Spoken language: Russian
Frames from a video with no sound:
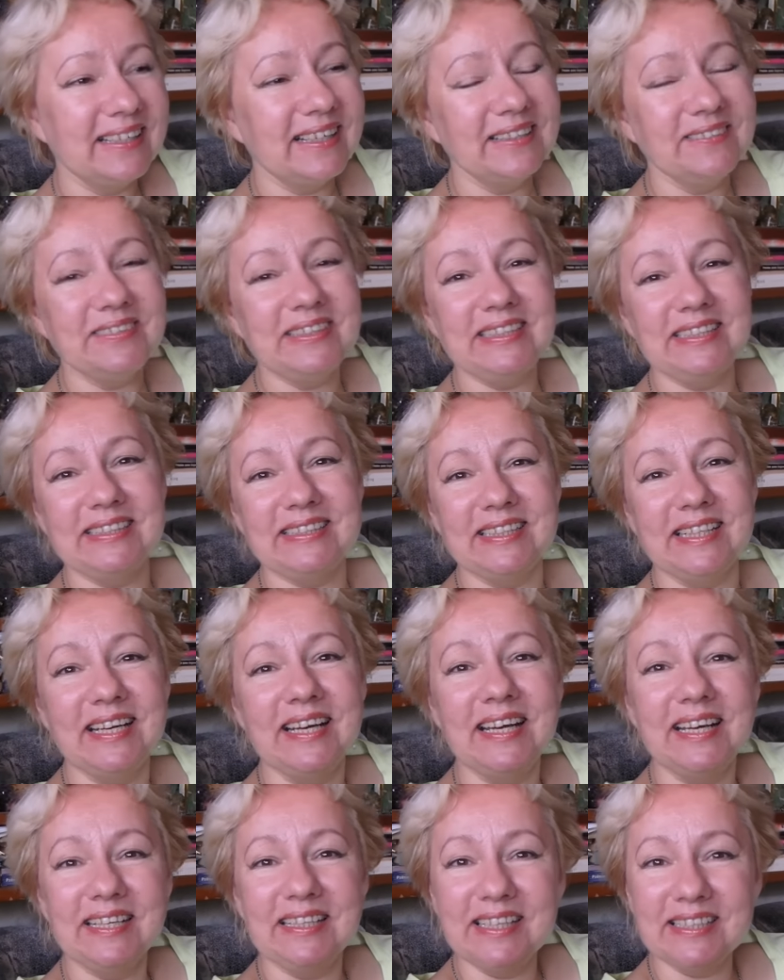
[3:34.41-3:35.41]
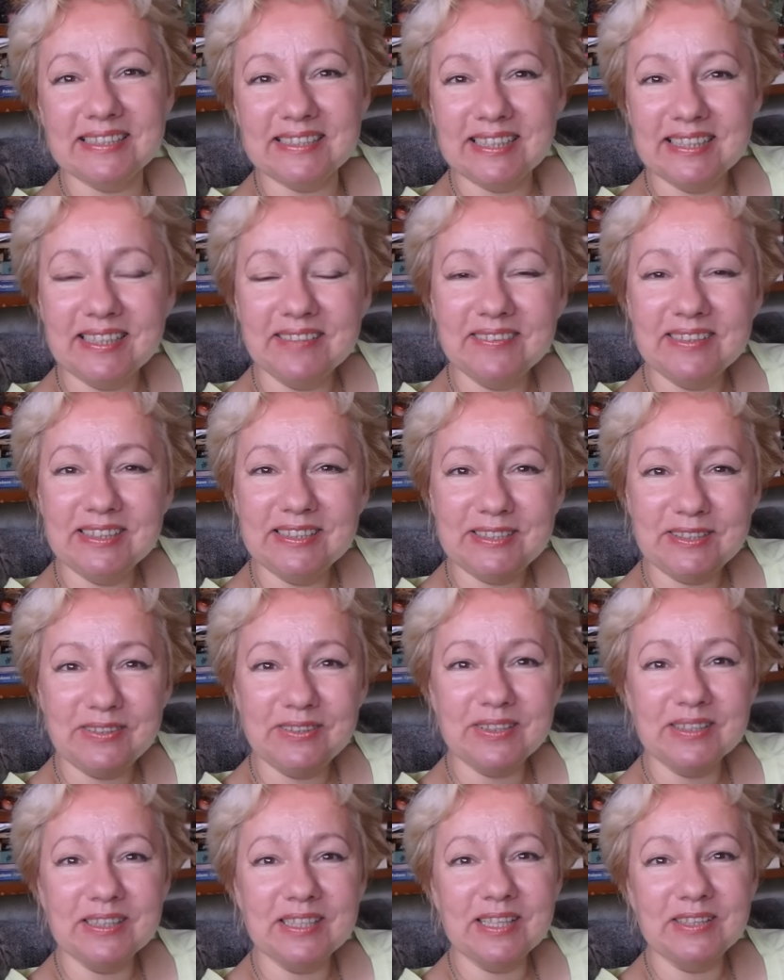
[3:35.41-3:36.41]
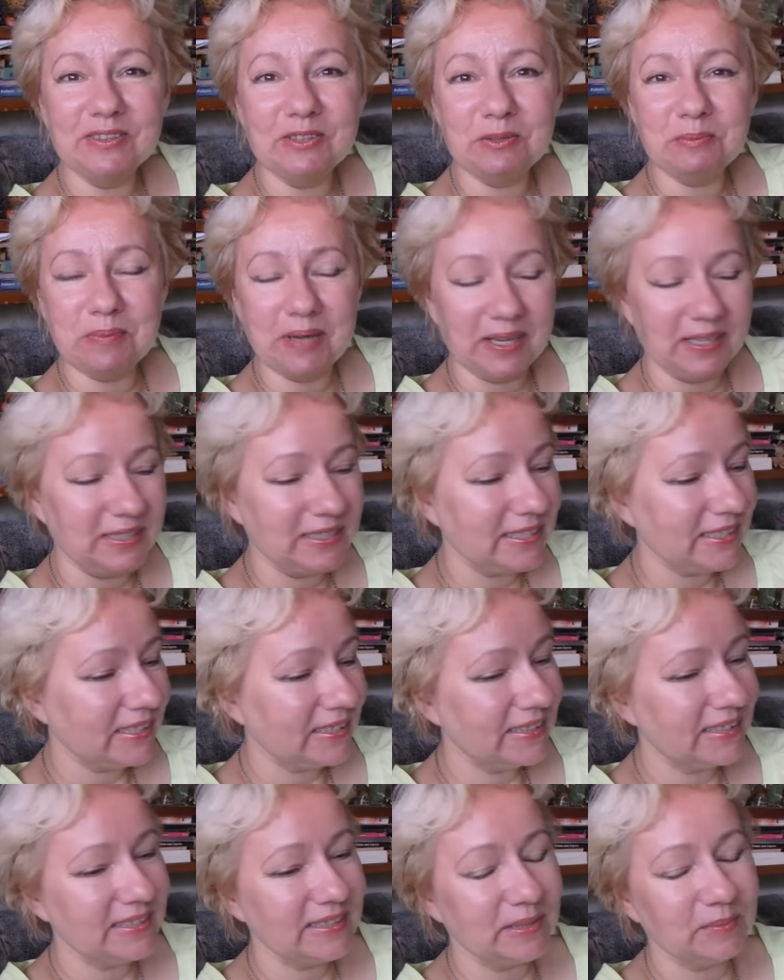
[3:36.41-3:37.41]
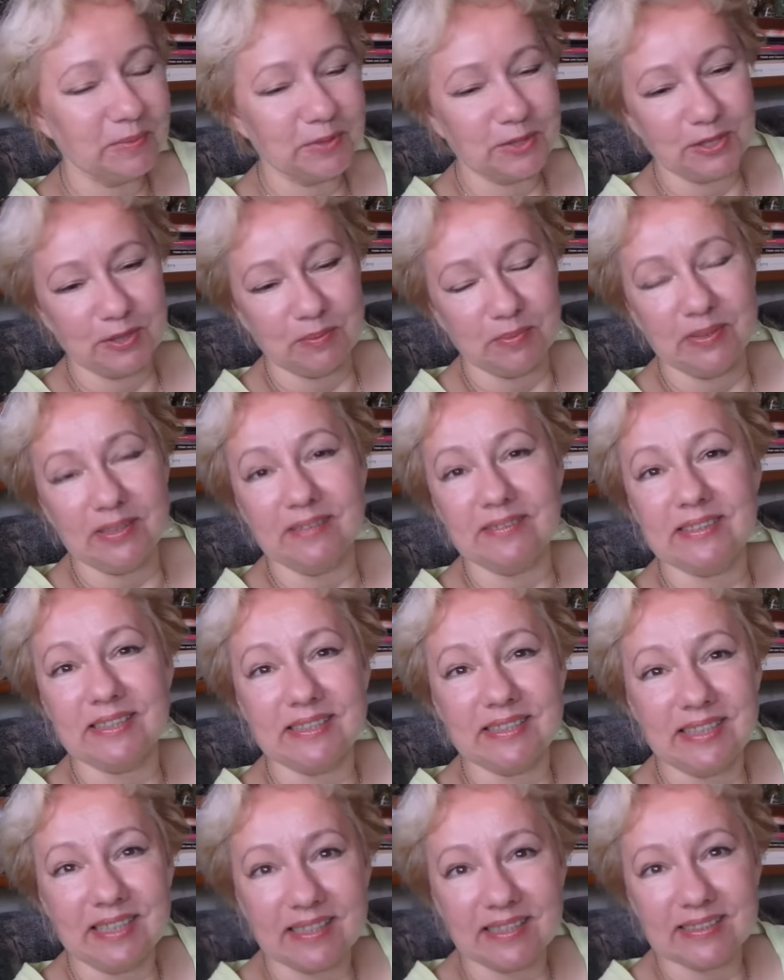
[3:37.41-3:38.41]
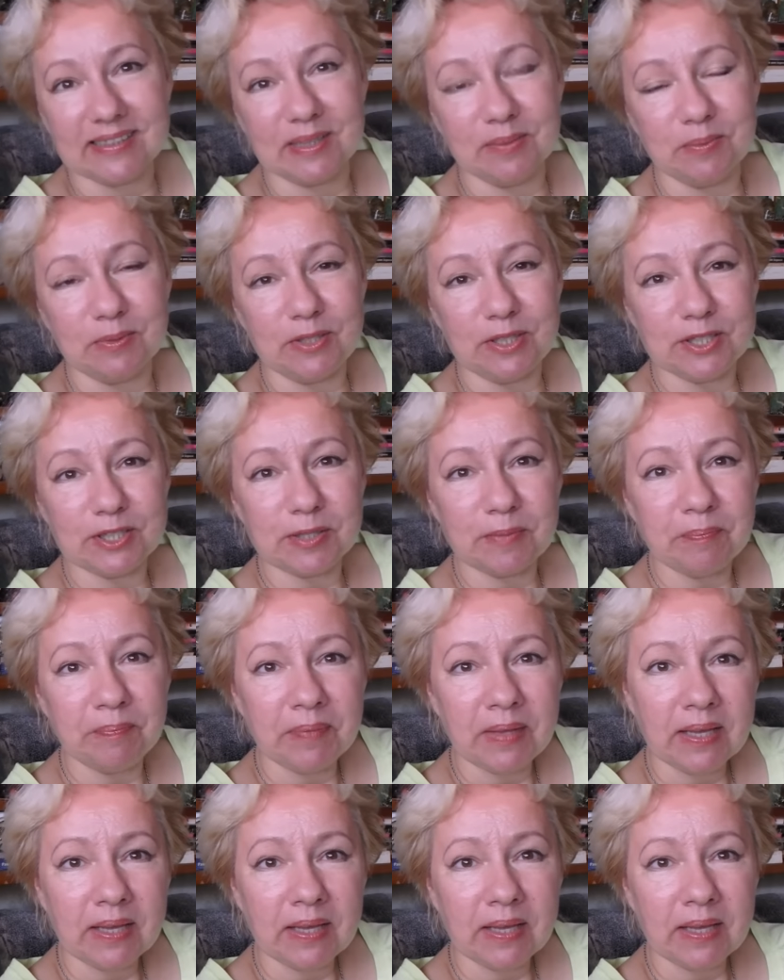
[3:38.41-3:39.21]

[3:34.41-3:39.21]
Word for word: Как видите, я остановилась только на одной маечке, хотя можно было взять гораздо больше.